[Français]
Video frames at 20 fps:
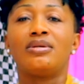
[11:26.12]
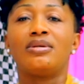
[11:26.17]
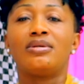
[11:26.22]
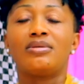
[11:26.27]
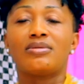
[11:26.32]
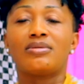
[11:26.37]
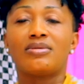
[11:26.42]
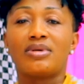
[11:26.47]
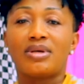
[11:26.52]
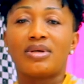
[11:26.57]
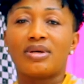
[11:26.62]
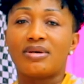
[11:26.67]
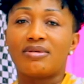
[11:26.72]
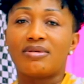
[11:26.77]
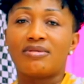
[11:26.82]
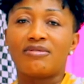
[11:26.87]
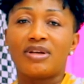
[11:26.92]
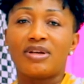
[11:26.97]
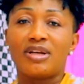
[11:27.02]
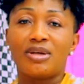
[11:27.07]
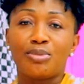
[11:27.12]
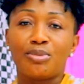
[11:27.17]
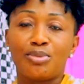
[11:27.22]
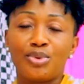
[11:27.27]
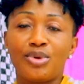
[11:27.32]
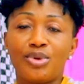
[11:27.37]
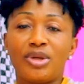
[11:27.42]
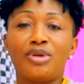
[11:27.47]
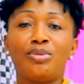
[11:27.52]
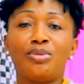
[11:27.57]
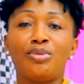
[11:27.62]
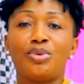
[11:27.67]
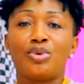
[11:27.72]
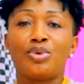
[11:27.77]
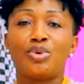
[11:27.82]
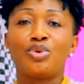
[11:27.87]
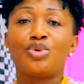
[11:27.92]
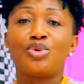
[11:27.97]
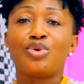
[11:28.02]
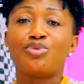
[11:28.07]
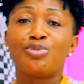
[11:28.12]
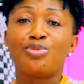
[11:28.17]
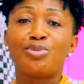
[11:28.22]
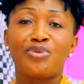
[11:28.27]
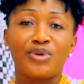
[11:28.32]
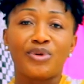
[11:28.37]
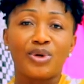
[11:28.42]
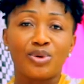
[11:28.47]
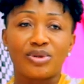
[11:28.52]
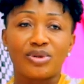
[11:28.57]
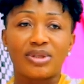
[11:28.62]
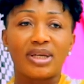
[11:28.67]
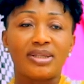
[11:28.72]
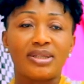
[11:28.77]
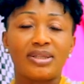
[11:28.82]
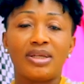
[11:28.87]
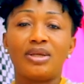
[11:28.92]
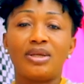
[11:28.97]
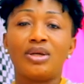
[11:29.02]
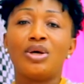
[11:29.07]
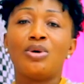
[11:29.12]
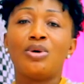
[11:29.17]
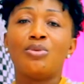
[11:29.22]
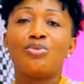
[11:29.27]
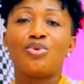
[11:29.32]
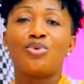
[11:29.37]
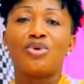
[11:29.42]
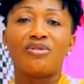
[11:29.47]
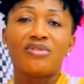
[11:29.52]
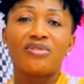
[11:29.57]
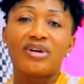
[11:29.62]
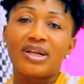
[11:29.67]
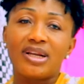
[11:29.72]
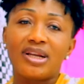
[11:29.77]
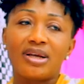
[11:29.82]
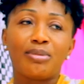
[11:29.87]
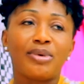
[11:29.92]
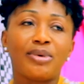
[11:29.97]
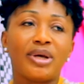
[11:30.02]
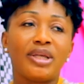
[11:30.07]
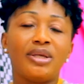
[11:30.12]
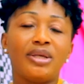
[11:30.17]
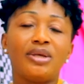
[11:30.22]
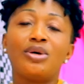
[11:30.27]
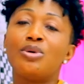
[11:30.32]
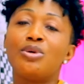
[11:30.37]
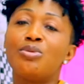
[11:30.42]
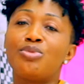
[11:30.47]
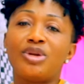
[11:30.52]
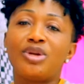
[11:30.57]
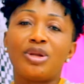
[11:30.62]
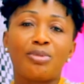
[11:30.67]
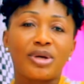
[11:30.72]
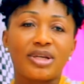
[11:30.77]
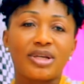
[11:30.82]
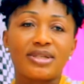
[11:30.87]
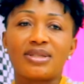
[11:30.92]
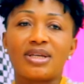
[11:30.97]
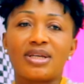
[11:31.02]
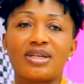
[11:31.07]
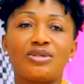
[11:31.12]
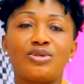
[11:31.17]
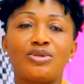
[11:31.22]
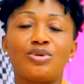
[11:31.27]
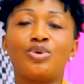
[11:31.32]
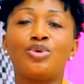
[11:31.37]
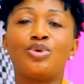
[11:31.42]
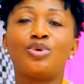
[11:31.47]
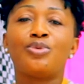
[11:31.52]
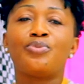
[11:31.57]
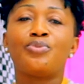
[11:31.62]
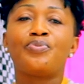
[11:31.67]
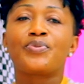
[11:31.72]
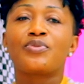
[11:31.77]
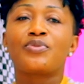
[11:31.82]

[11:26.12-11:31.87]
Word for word: Donc euh, voilà un peu le numéro que vous pouvez contacter pour avoir Claire Bailly pour les prestations,